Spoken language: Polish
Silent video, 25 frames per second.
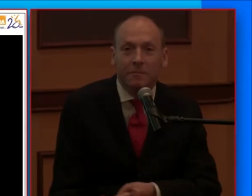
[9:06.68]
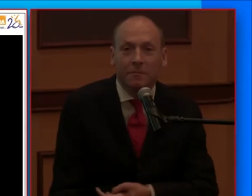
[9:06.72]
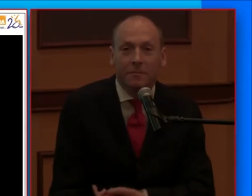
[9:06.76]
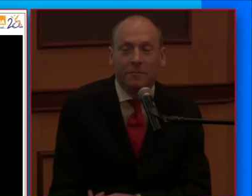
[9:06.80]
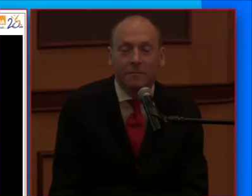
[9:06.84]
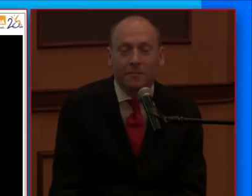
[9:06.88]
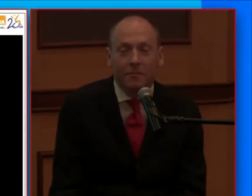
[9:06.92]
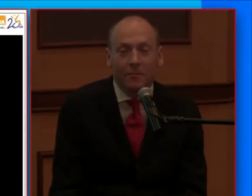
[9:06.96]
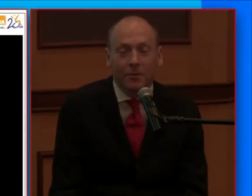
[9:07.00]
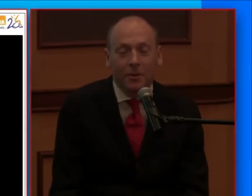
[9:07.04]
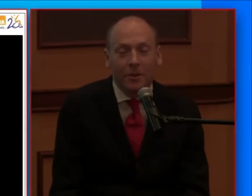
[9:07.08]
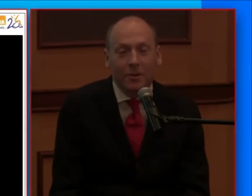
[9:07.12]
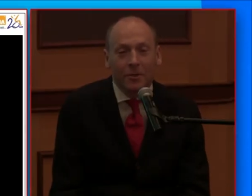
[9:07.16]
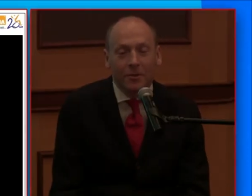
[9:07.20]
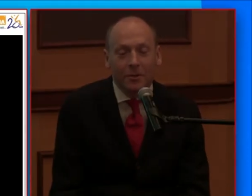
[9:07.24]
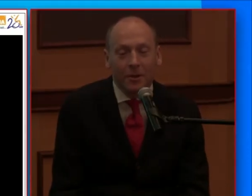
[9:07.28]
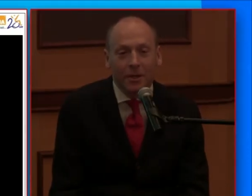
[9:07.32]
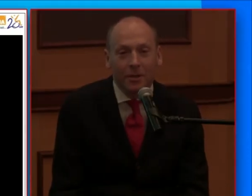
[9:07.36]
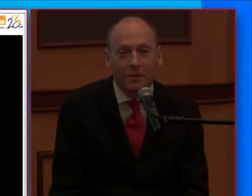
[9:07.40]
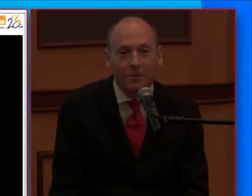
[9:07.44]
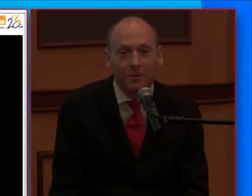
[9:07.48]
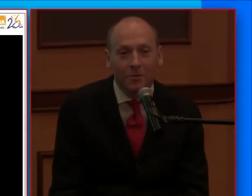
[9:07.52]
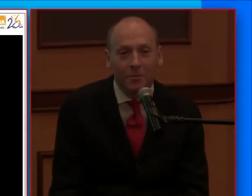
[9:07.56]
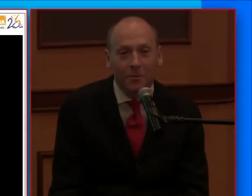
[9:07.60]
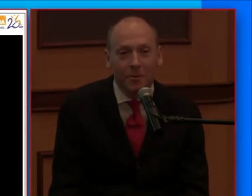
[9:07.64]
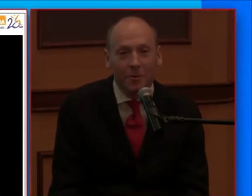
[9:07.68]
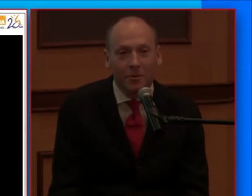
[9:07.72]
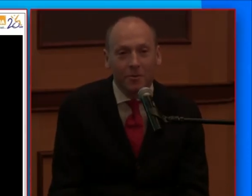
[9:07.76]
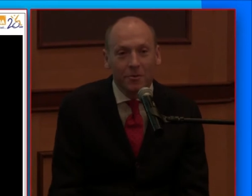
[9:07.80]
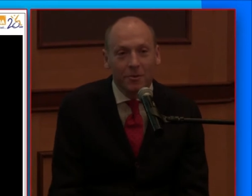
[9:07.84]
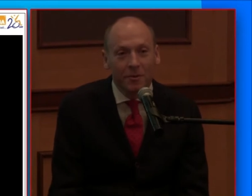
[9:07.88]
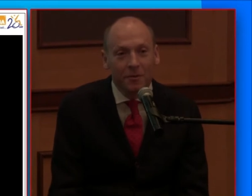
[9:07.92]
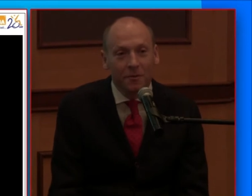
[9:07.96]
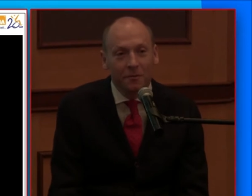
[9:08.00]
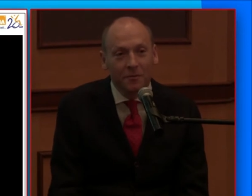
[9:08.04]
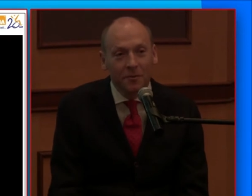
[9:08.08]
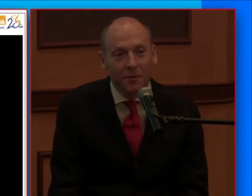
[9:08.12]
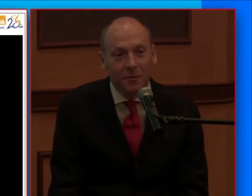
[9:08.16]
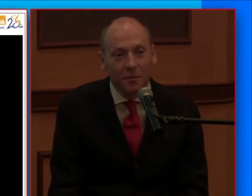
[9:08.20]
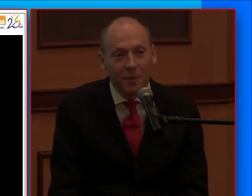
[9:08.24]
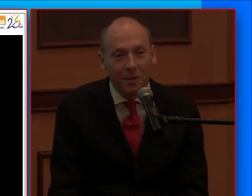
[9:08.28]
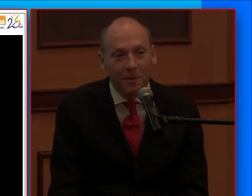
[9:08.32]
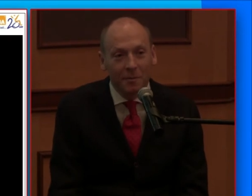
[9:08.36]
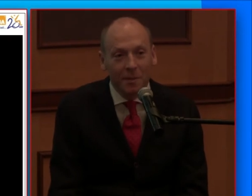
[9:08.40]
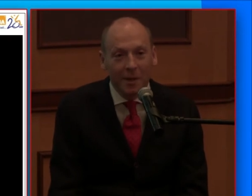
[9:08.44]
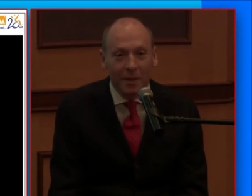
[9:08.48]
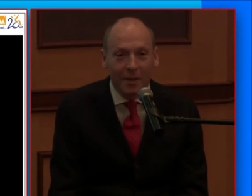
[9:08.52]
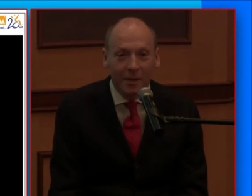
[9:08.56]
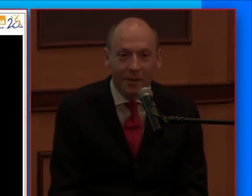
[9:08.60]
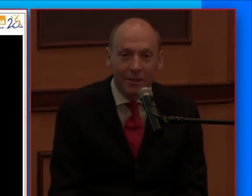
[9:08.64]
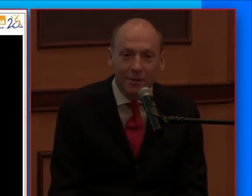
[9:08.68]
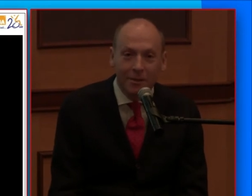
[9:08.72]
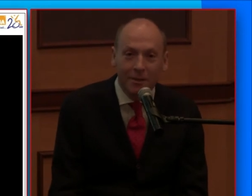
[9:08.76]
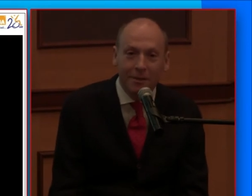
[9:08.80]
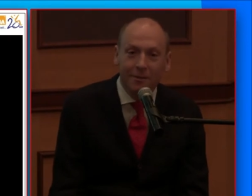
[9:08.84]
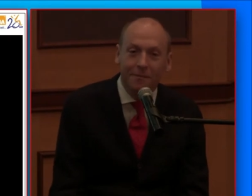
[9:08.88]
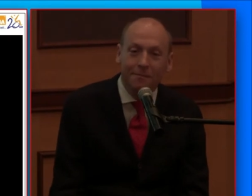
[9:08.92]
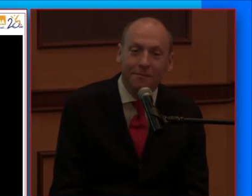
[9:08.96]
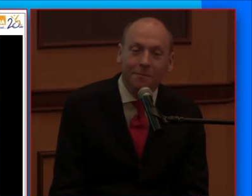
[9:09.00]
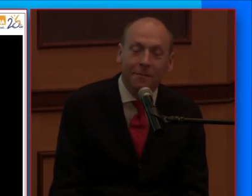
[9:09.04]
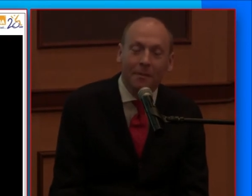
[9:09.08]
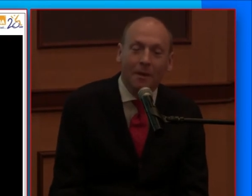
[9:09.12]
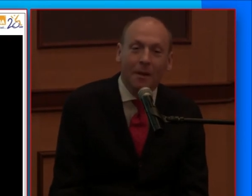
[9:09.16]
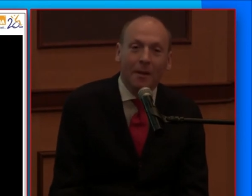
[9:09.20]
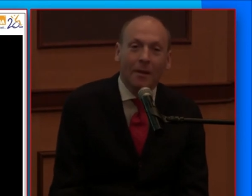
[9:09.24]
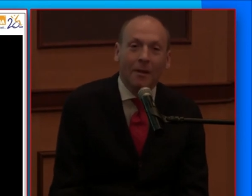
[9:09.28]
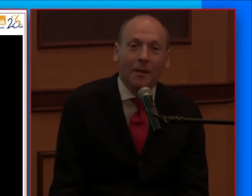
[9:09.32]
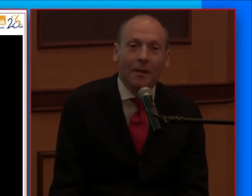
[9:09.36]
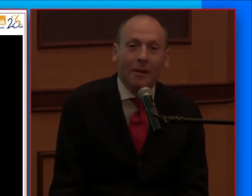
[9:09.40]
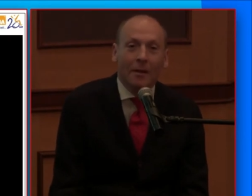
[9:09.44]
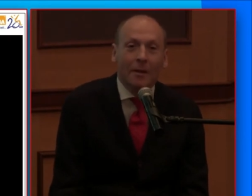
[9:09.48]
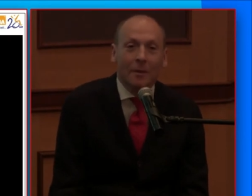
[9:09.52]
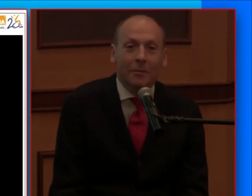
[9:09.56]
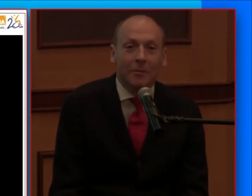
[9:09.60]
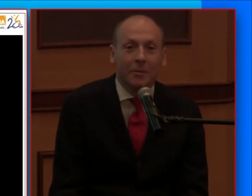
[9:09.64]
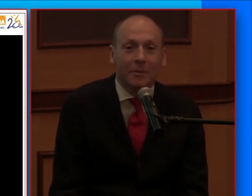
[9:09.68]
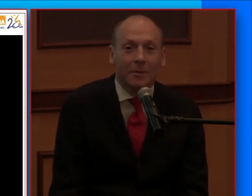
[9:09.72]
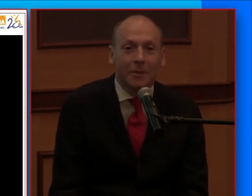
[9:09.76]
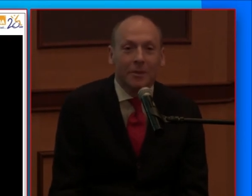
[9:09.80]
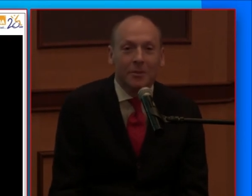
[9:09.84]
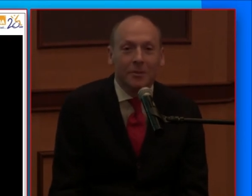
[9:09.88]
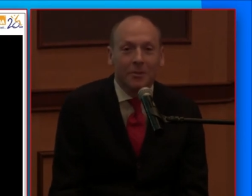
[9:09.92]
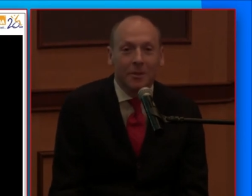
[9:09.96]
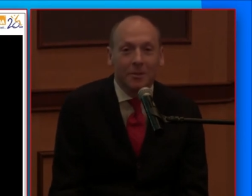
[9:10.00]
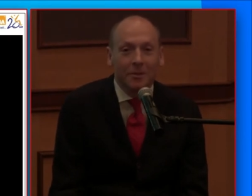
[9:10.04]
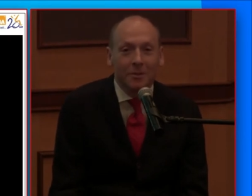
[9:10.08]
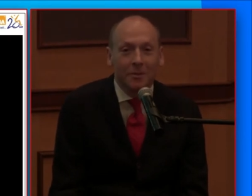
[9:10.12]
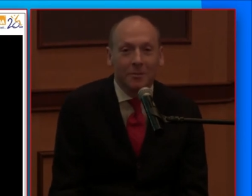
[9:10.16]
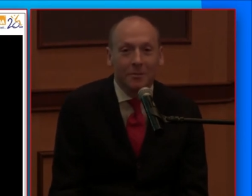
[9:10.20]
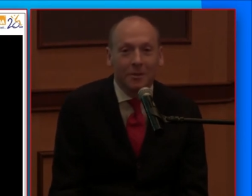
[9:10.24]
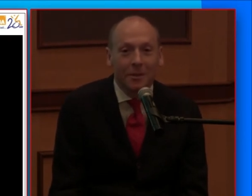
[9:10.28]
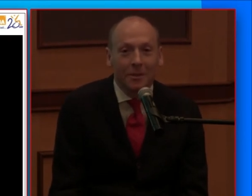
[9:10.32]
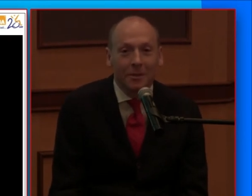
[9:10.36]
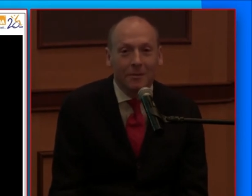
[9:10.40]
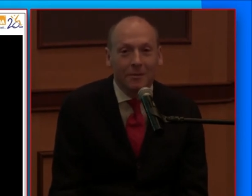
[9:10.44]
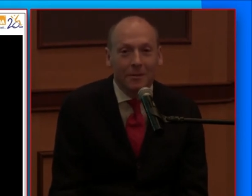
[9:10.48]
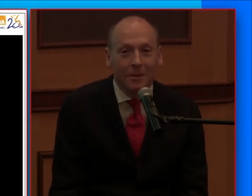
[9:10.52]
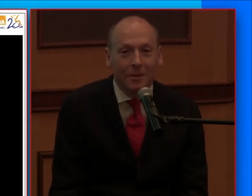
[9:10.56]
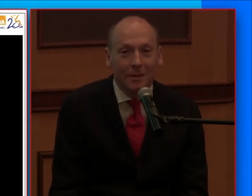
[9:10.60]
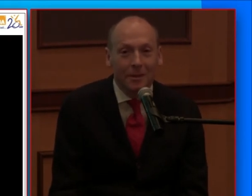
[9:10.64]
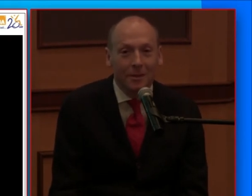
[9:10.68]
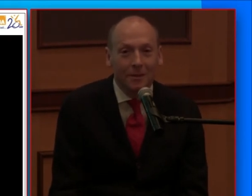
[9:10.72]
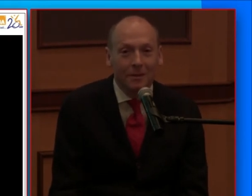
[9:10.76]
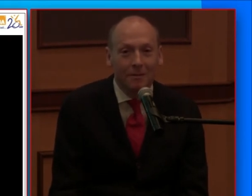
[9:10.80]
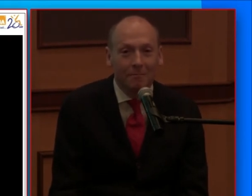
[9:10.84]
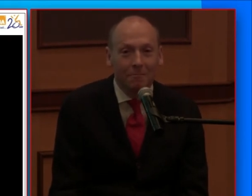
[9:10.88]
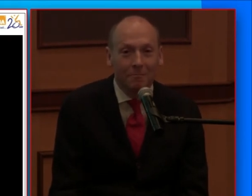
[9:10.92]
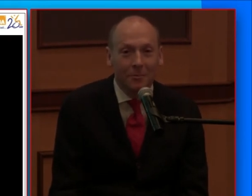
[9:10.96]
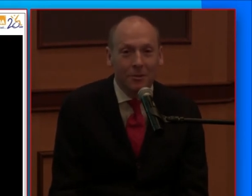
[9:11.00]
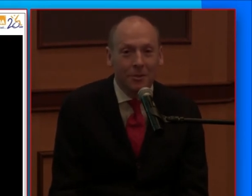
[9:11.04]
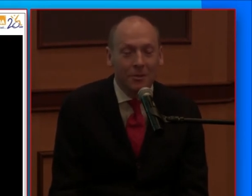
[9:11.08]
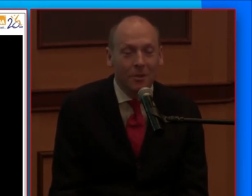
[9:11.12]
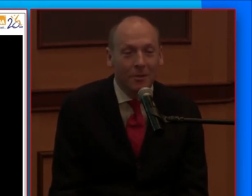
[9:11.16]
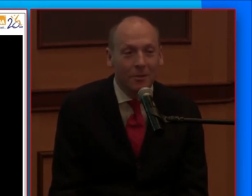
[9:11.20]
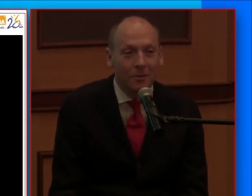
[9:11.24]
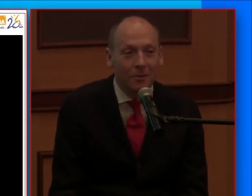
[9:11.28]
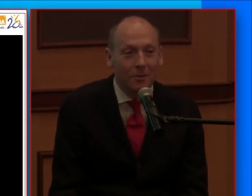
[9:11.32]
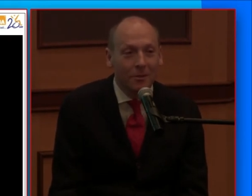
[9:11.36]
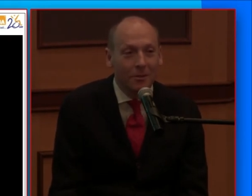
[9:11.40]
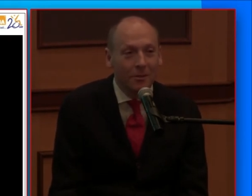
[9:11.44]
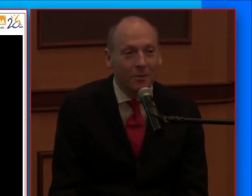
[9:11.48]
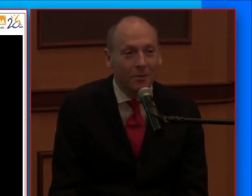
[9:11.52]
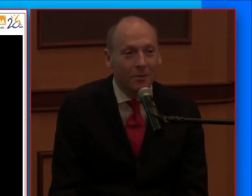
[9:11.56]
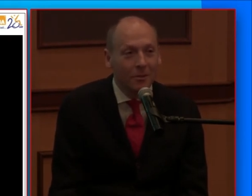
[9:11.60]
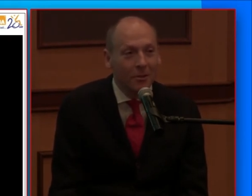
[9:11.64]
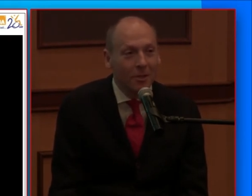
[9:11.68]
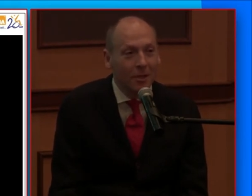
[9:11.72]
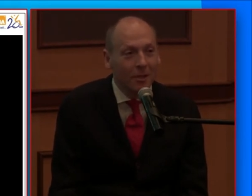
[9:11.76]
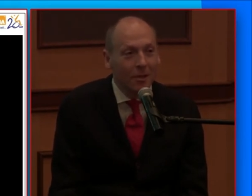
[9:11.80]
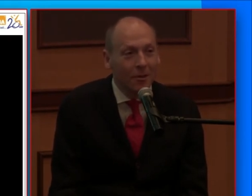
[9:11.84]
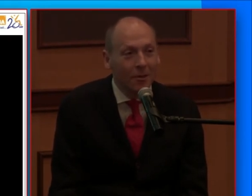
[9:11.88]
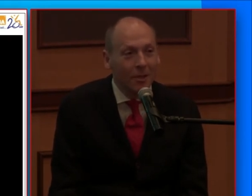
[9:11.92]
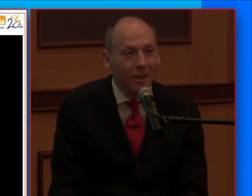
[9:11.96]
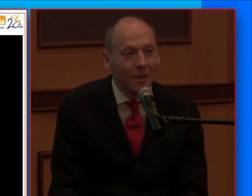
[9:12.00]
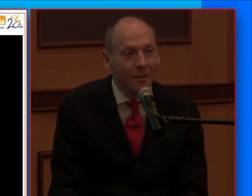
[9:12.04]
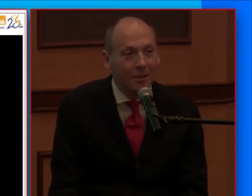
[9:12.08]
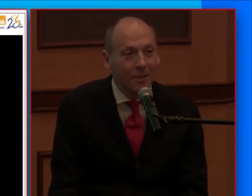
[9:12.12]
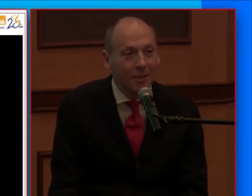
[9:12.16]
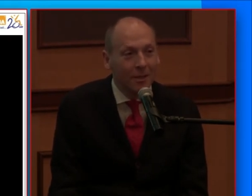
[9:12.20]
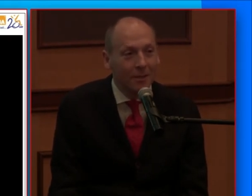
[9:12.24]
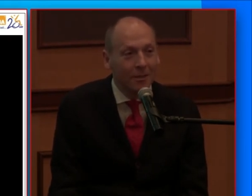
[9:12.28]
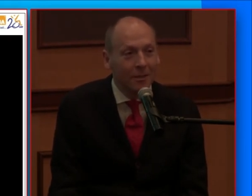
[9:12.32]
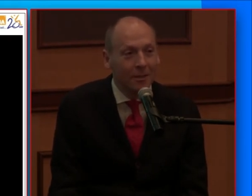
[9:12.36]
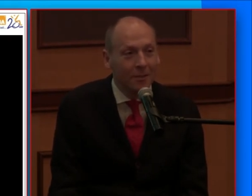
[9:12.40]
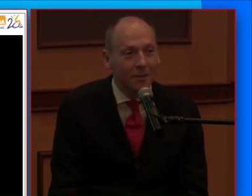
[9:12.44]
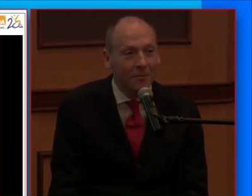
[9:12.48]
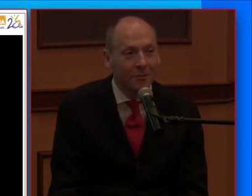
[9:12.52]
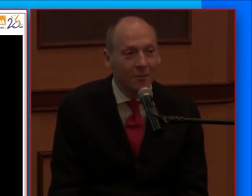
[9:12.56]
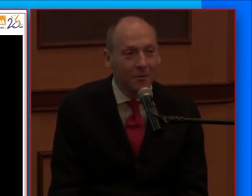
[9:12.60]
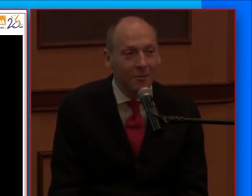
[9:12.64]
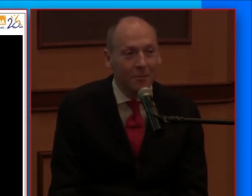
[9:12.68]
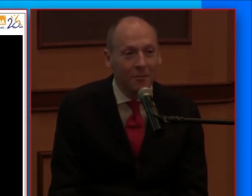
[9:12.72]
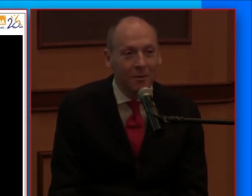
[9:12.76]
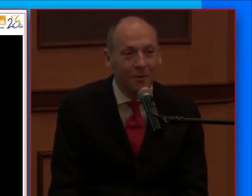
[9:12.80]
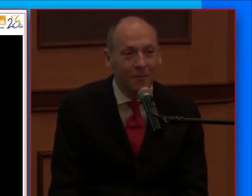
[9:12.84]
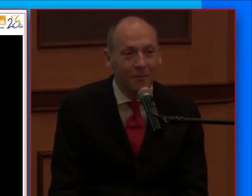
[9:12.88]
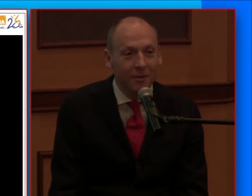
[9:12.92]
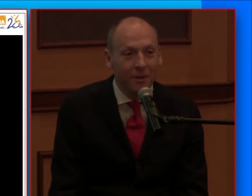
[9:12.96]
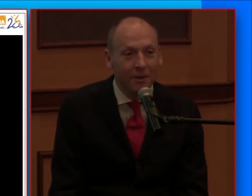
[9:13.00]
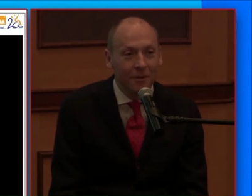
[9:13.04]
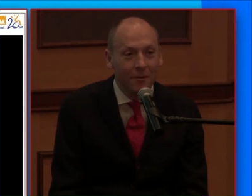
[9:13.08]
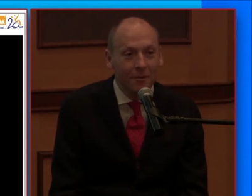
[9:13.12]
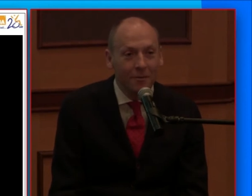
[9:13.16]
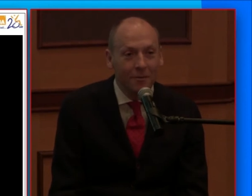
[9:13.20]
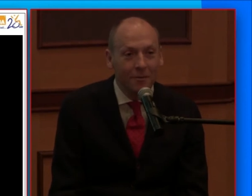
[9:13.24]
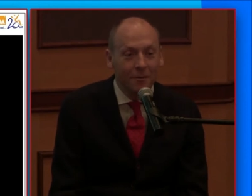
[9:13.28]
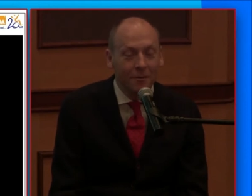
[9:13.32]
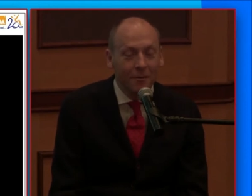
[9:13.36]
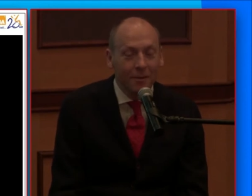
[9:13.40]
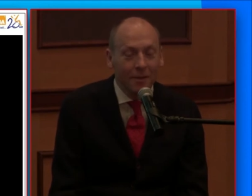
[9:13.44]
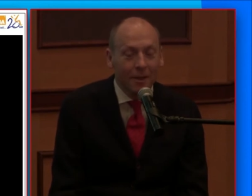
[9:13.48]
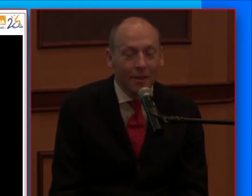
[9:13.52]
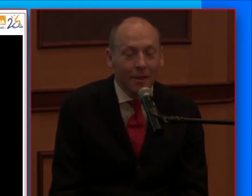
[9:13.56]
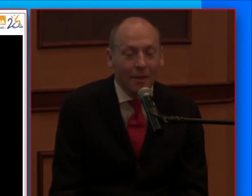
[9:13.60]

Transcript: się któregoś razu z moją żoną w supermarkecie, podjeżdża do mnie taki brzdąc czterolatek na swoim rowerku.